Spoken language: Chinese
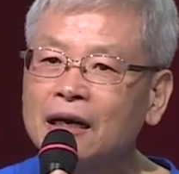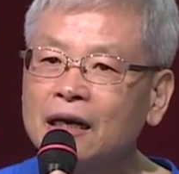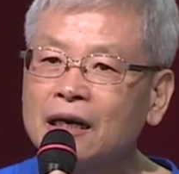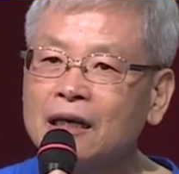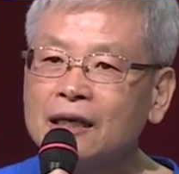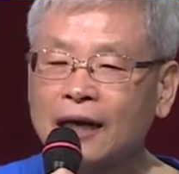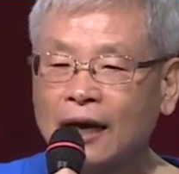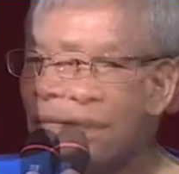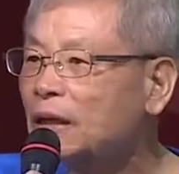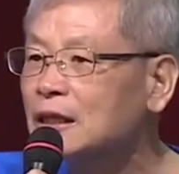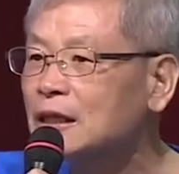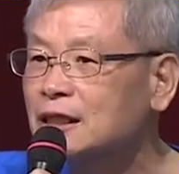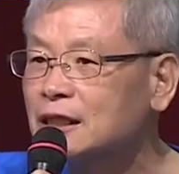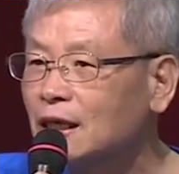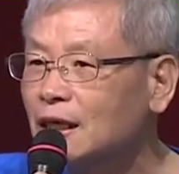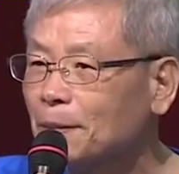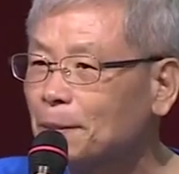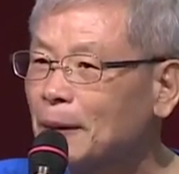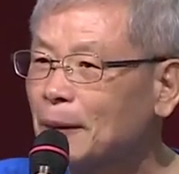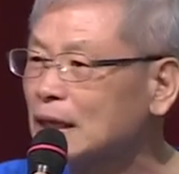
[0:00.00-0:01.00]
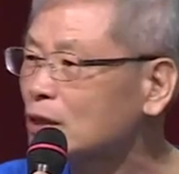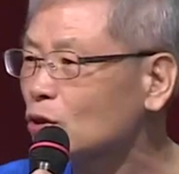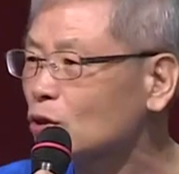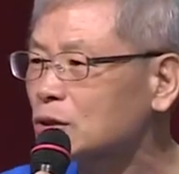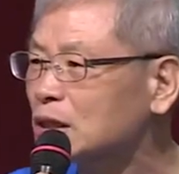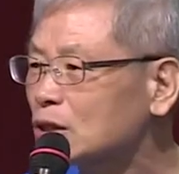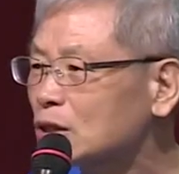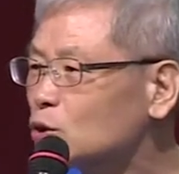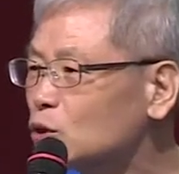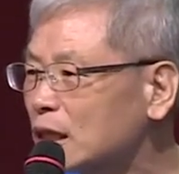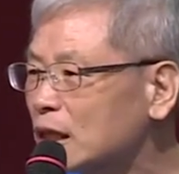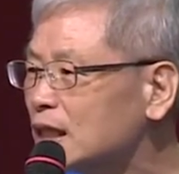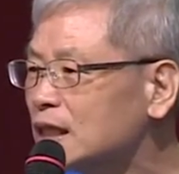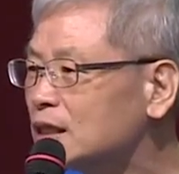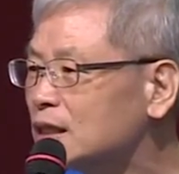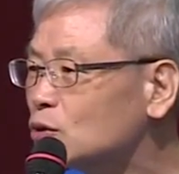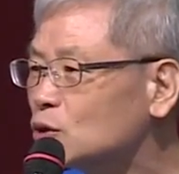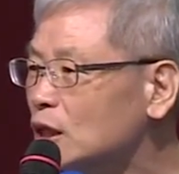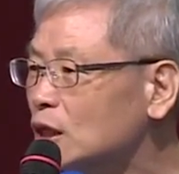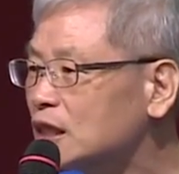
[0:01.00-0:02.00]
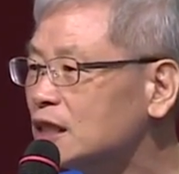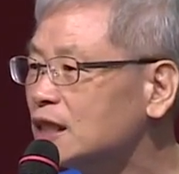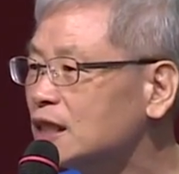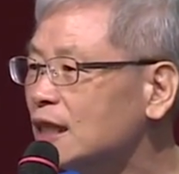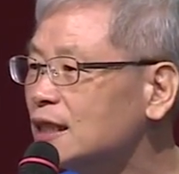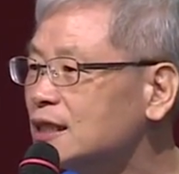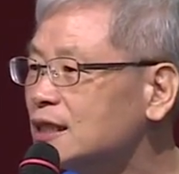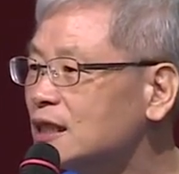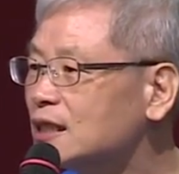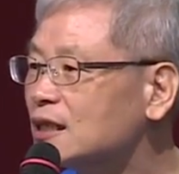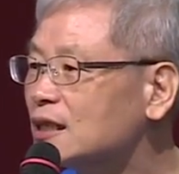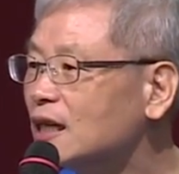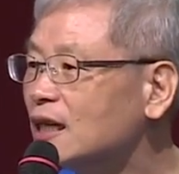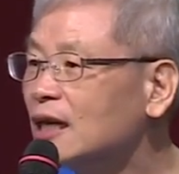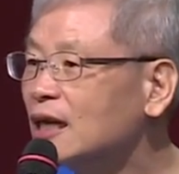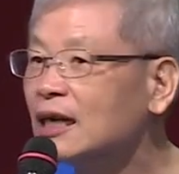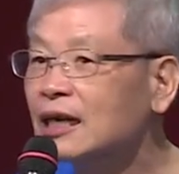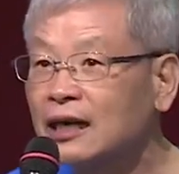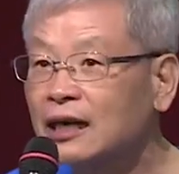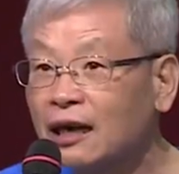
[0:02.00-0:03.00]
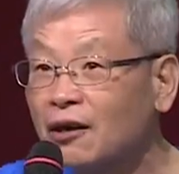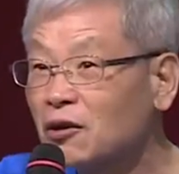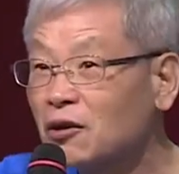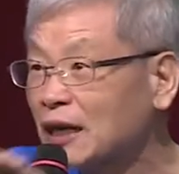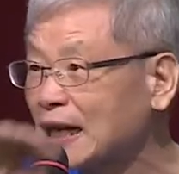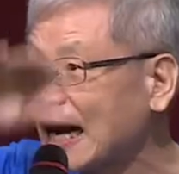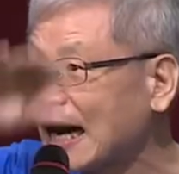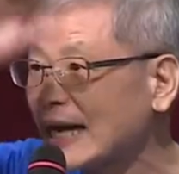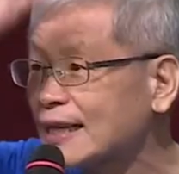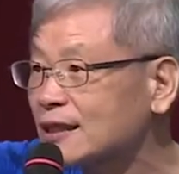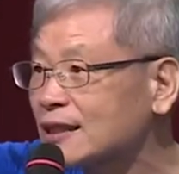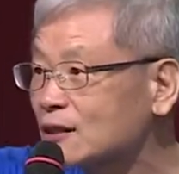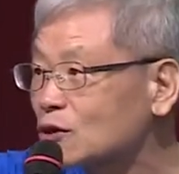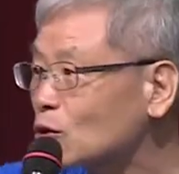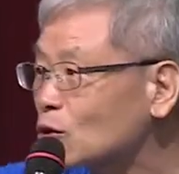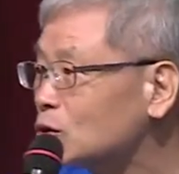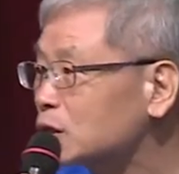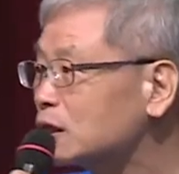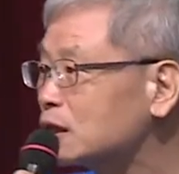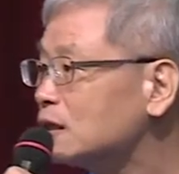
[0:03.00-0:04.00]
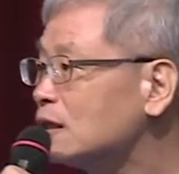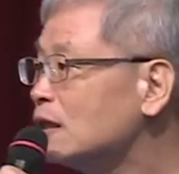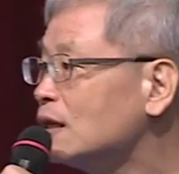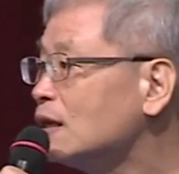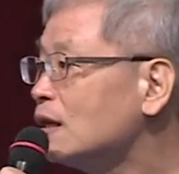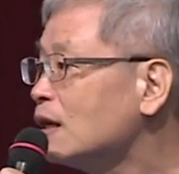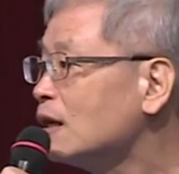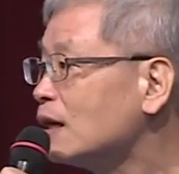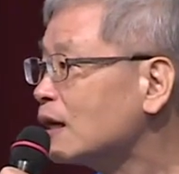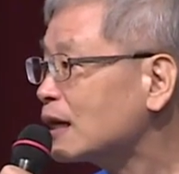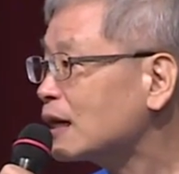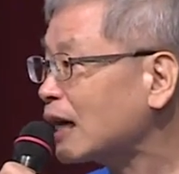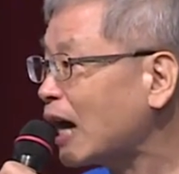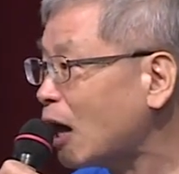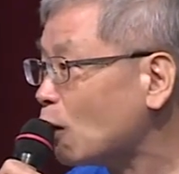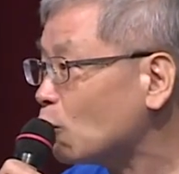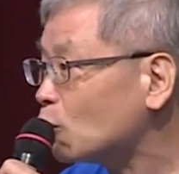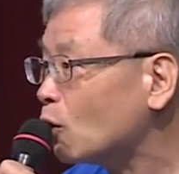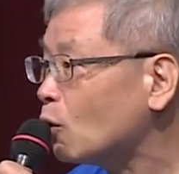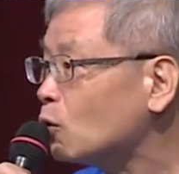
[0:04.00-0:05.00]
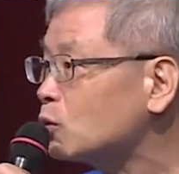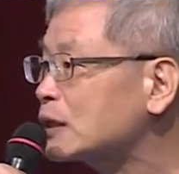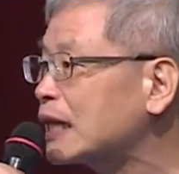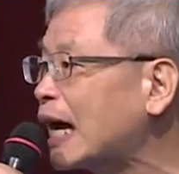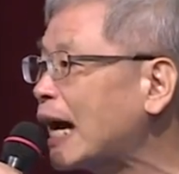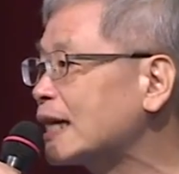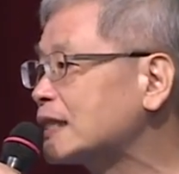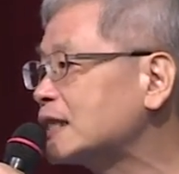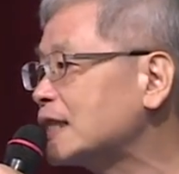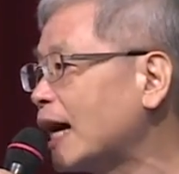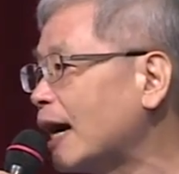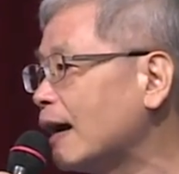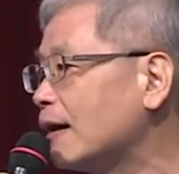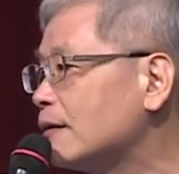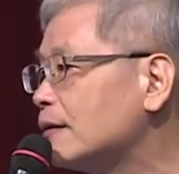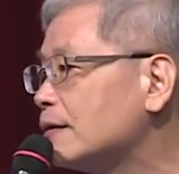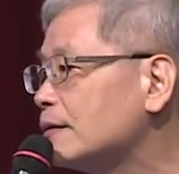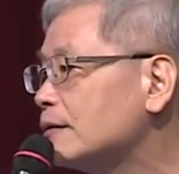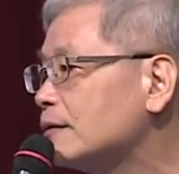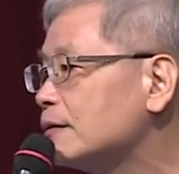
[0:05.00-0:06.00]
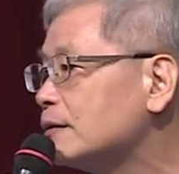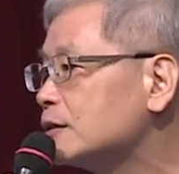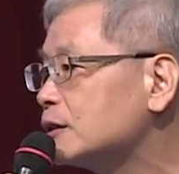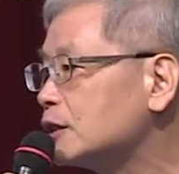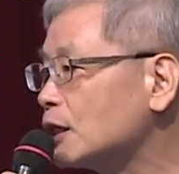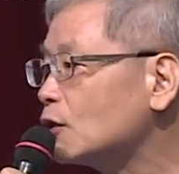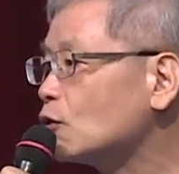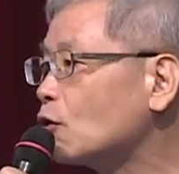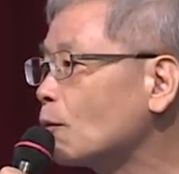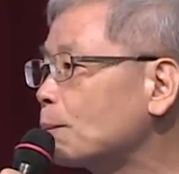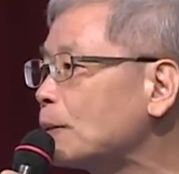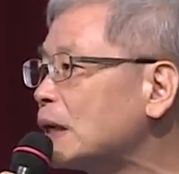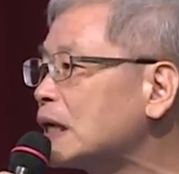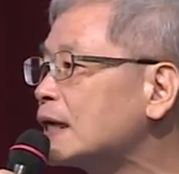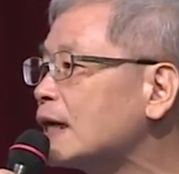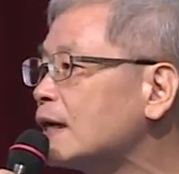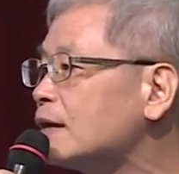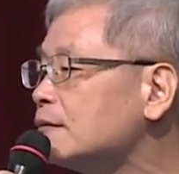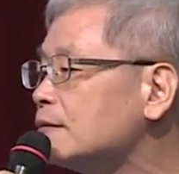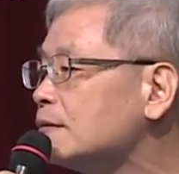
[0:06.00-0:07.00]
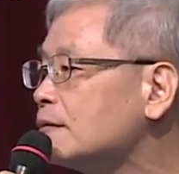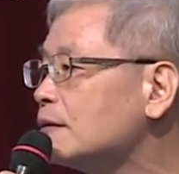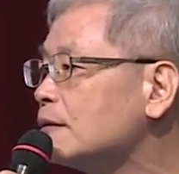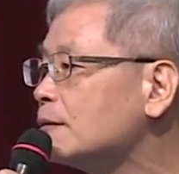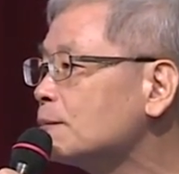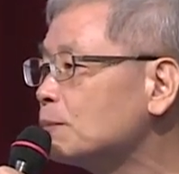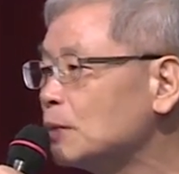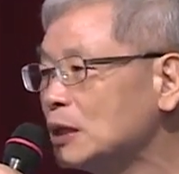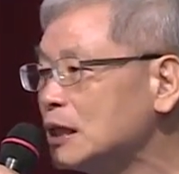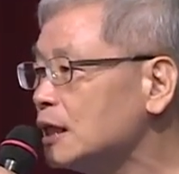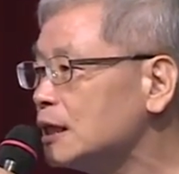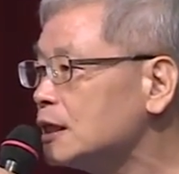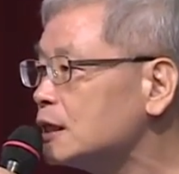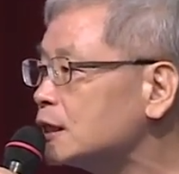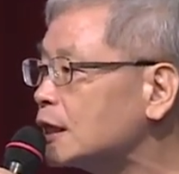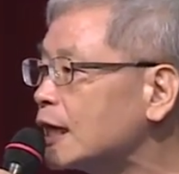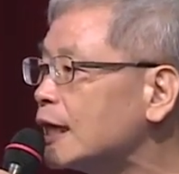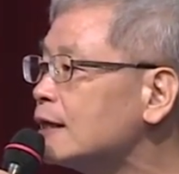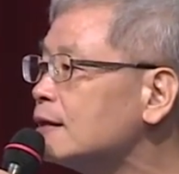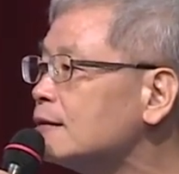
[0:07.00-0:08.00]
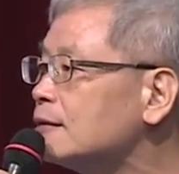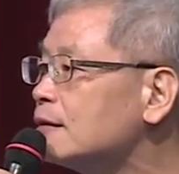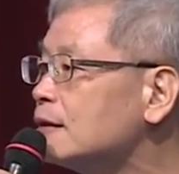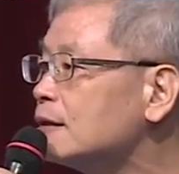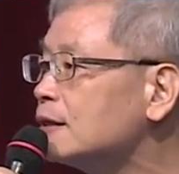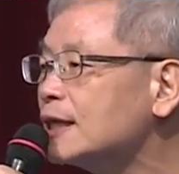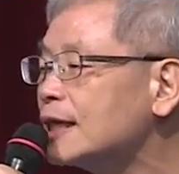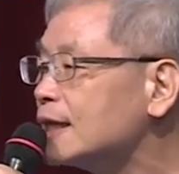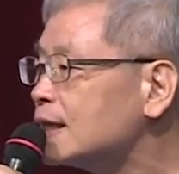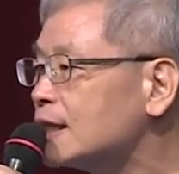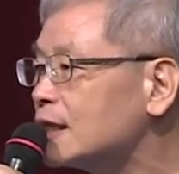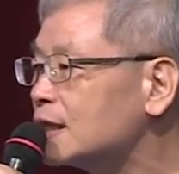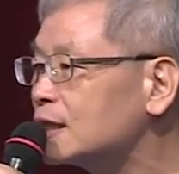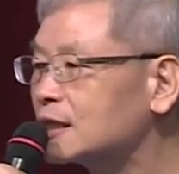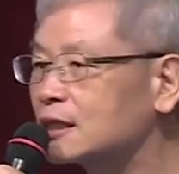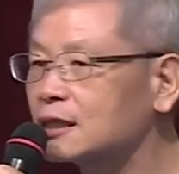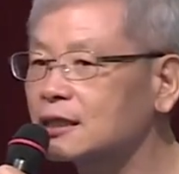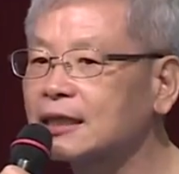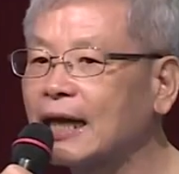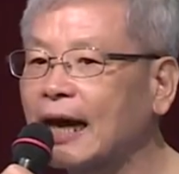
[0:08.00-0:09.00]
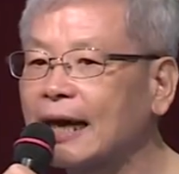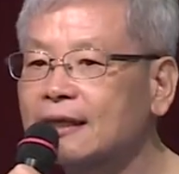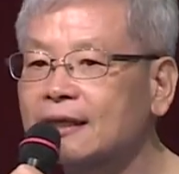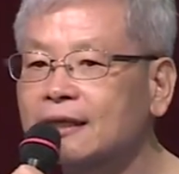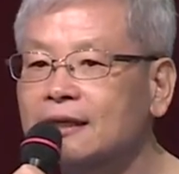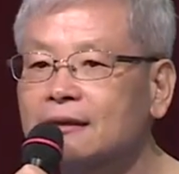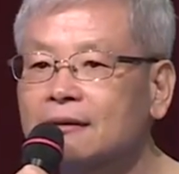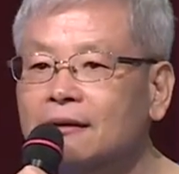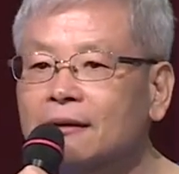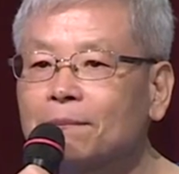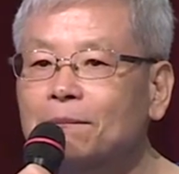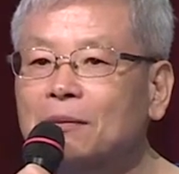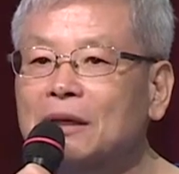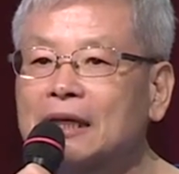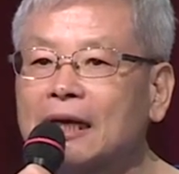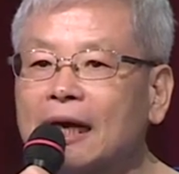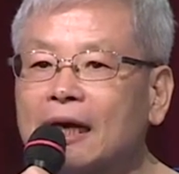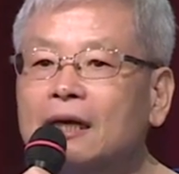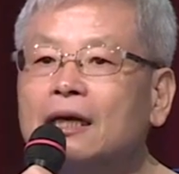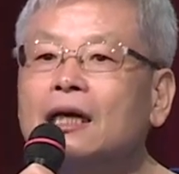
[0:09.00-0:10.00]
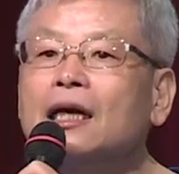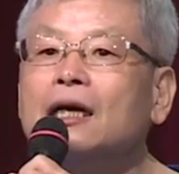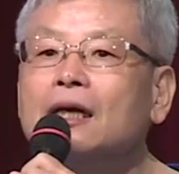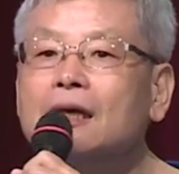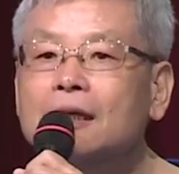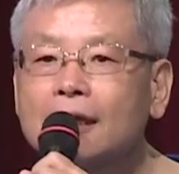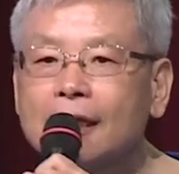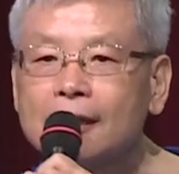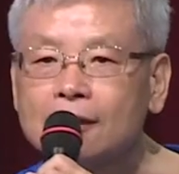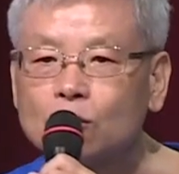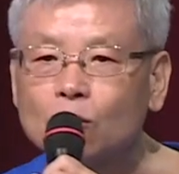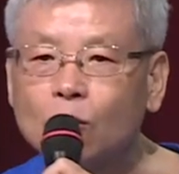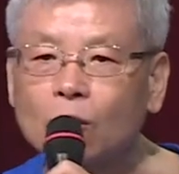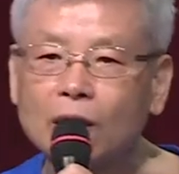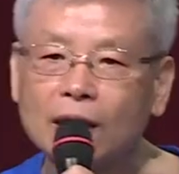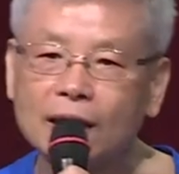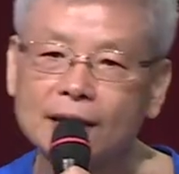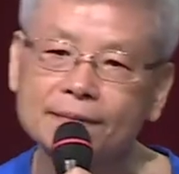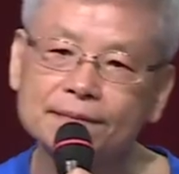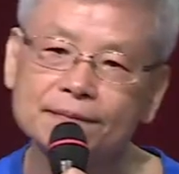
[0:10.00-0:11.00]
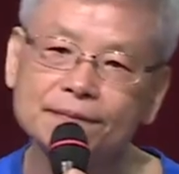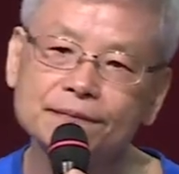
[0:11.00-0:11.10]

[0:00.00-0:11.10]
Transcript: 然后设备都是最最先进的，然后盖的都是高楼大厦，结果病人比以前任何时代的病人更多了。